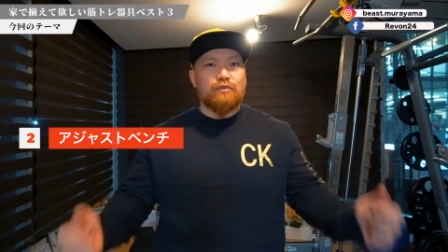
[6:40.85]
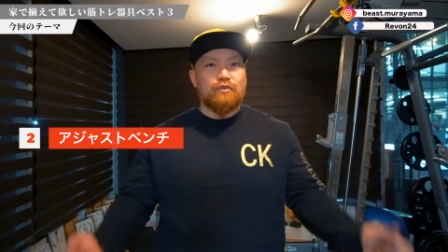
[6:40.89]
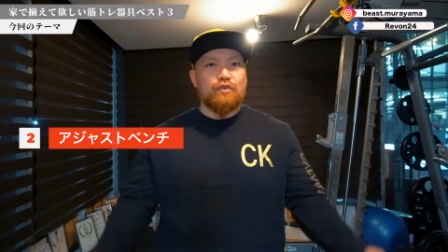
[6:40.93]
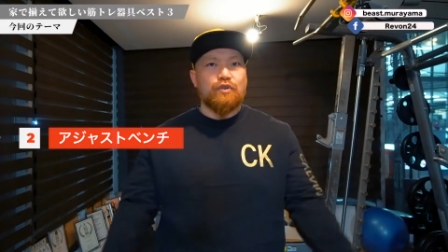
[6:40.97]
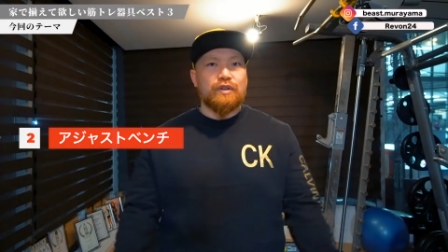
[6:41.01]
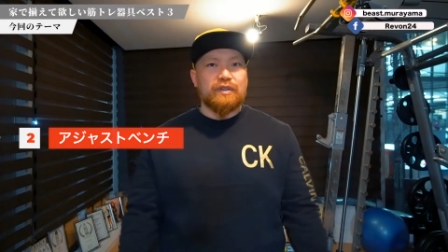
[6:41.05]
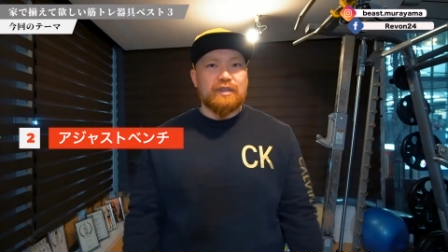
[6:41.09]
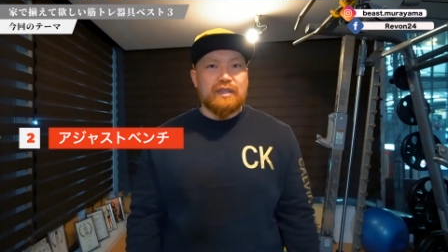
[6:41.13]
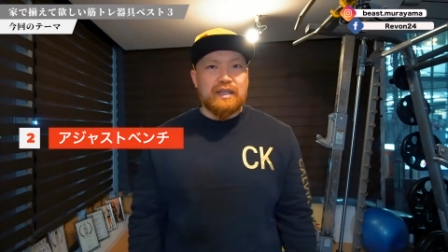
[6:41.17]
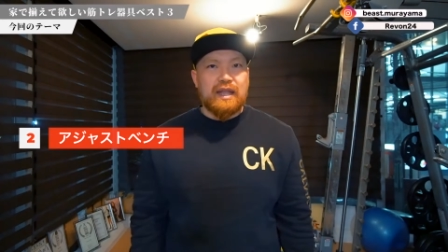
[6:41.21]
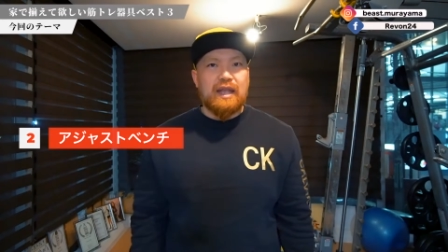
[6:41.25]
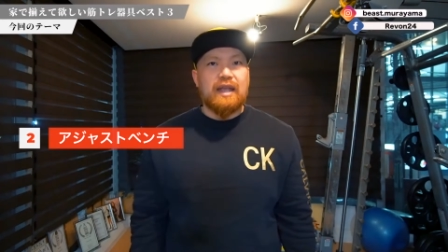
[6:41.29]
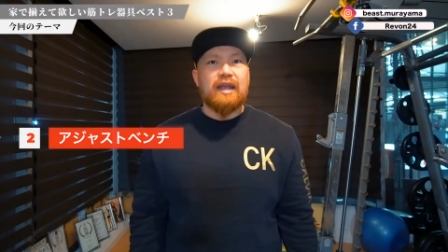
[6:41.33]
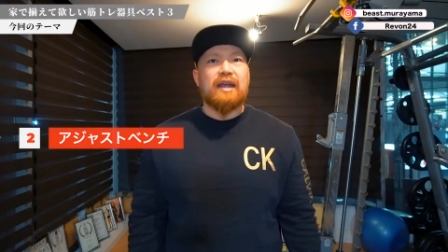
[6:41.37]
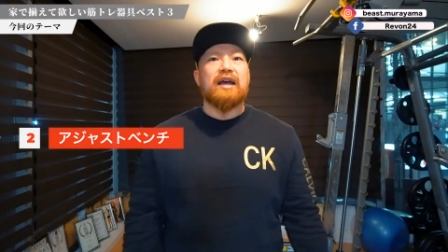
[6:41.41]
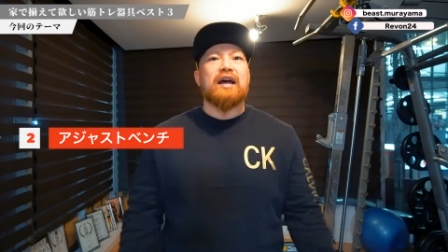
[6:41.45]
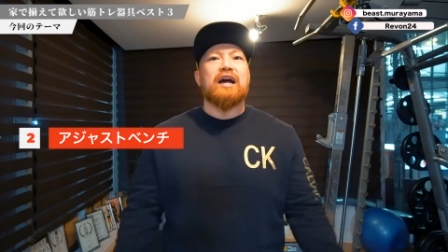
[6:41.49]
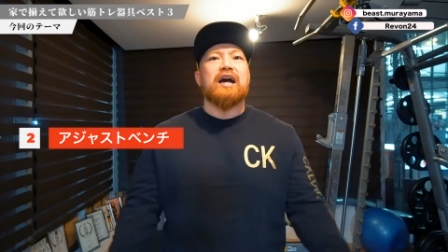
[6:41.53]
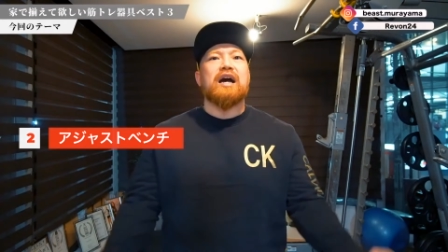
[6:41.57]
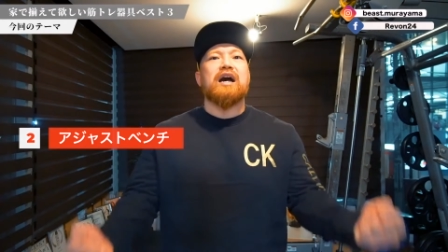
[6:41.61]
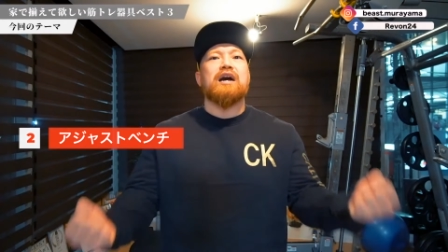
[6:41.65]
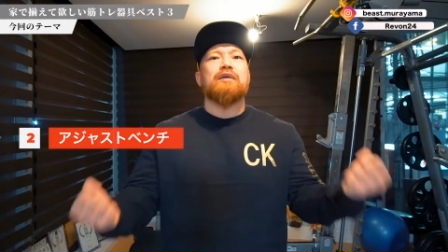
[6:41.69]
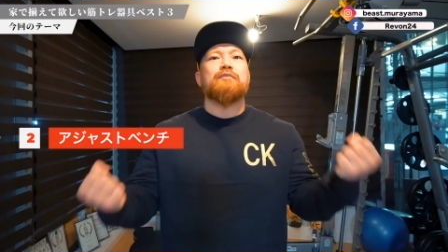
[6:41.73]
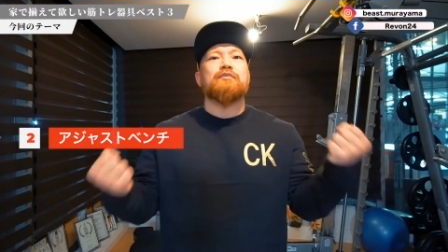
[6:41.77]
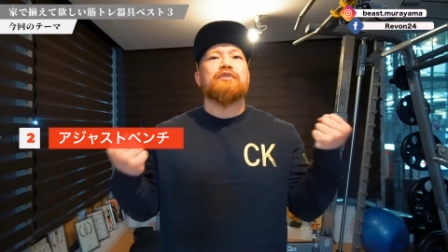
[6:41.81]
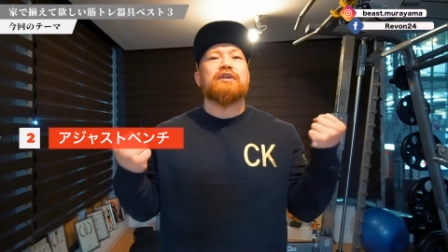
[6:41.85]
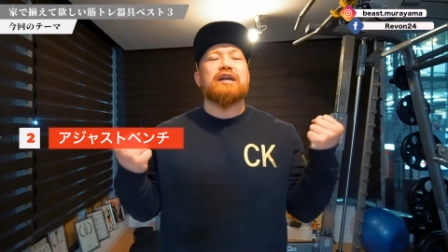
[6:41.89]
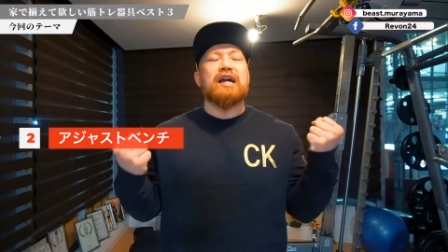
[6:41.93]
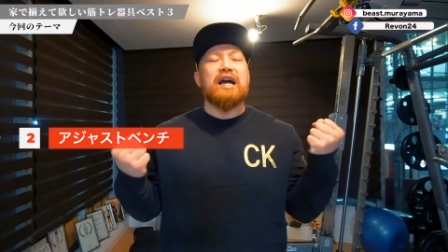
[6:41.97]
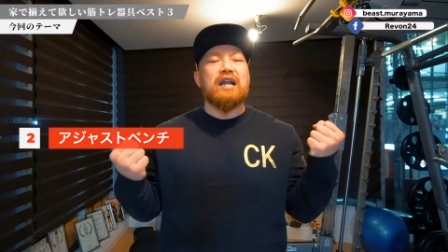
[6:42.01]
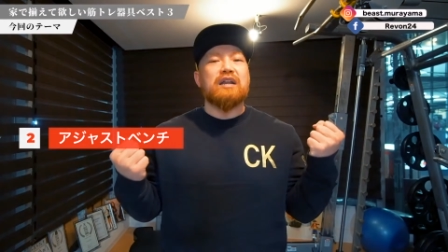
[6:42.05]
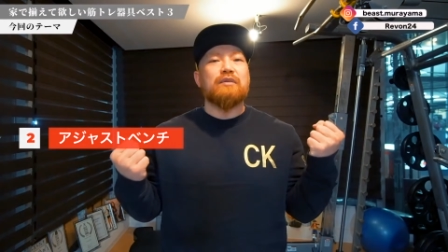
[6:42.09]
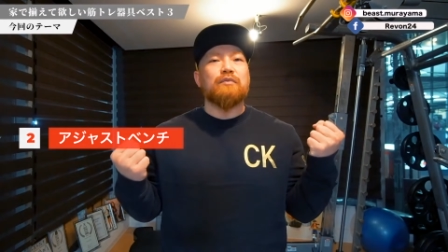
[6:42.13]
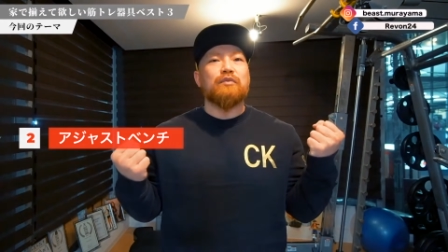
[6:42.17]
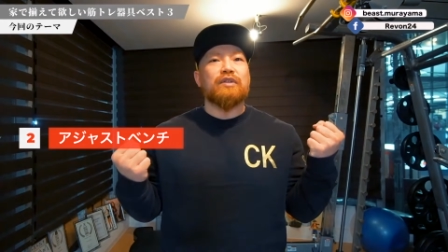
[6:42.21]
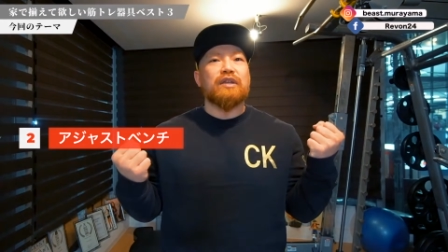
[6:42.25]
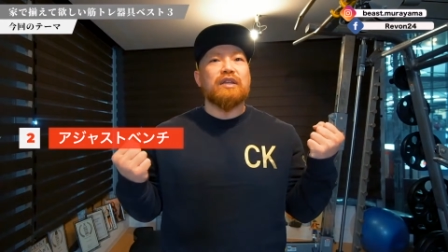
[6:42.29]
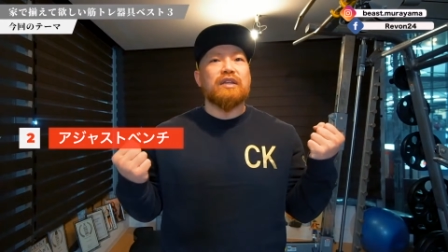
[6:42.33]
こうやってね、
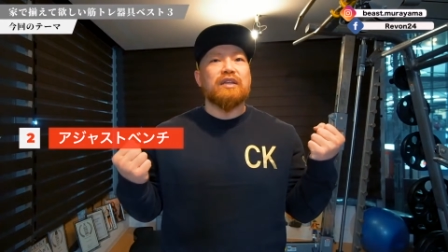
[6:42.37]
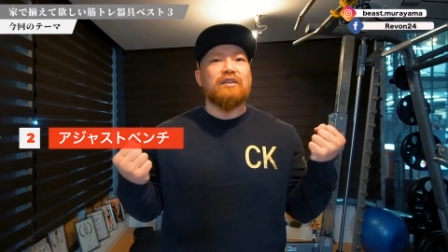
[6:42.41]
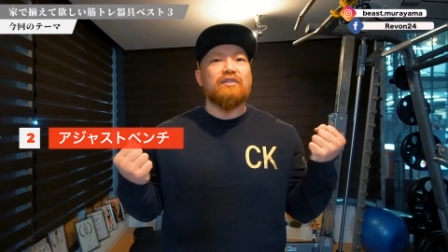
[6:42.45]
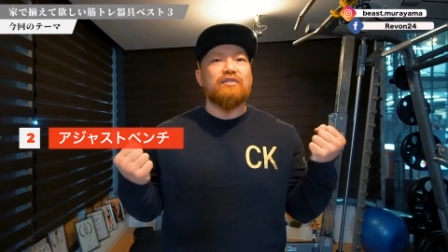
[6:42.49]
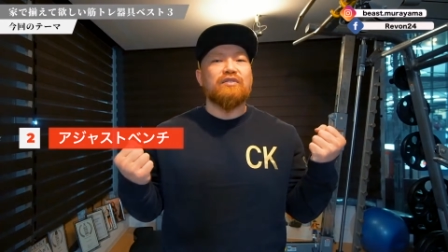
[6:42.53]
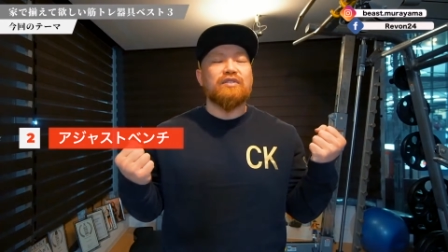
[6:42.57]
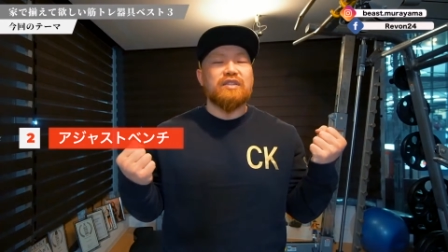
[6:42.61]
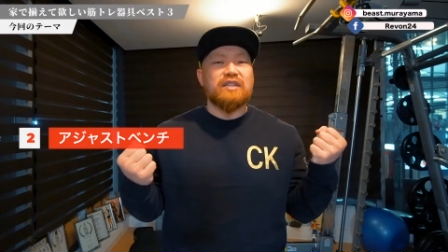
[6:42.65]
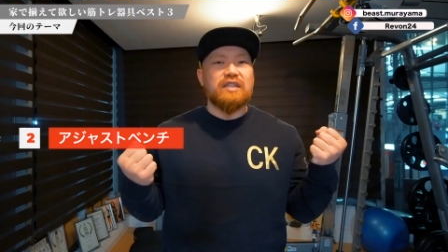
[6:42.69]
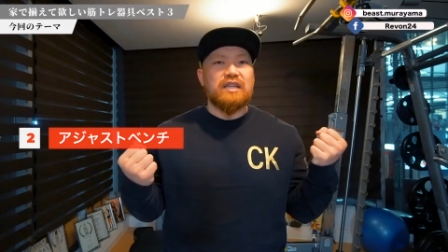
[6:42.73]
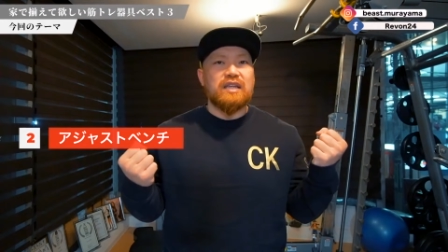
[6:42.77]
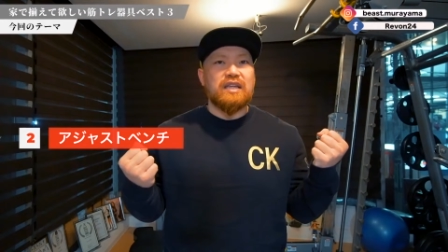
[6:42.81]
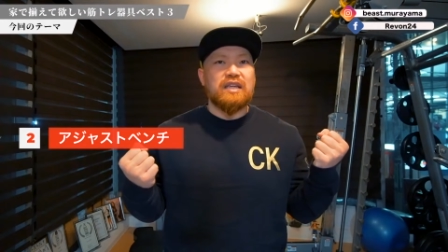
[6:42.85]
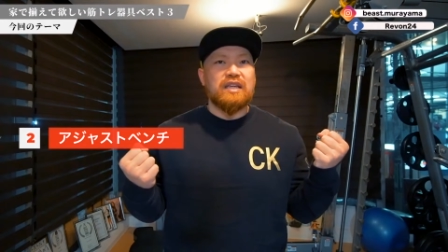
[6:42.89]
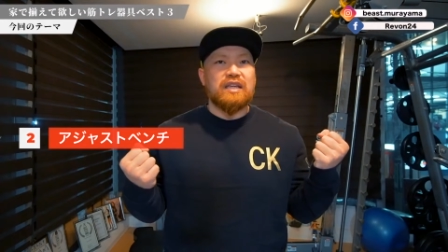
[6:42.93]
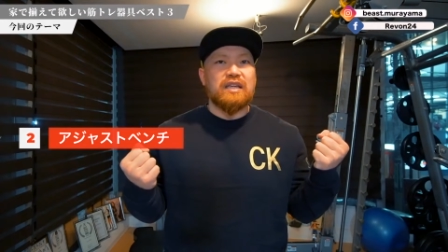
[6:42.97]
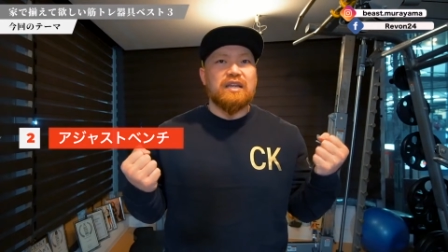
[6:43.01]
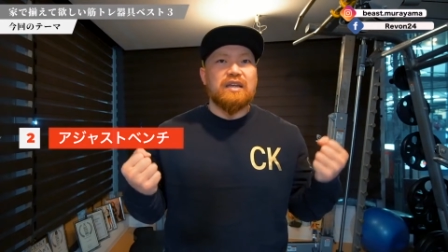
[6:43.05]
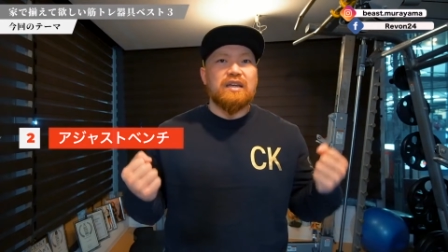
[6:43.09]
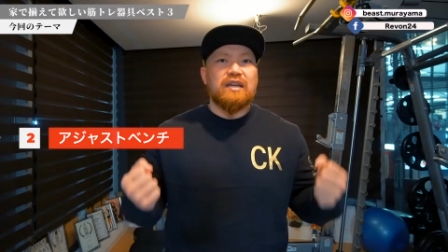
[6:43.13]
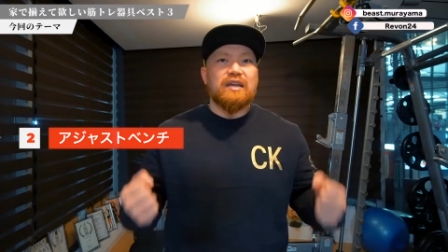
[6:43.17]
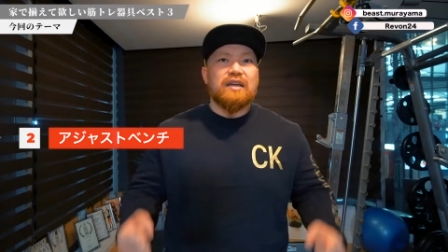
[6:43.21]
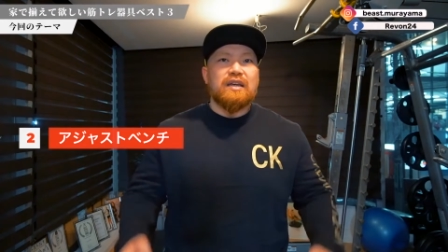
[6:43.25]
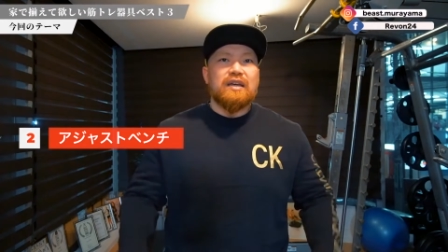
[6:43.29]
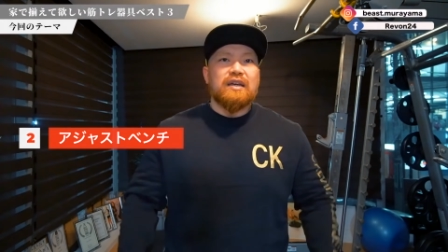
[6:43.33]
アームカールもできるし、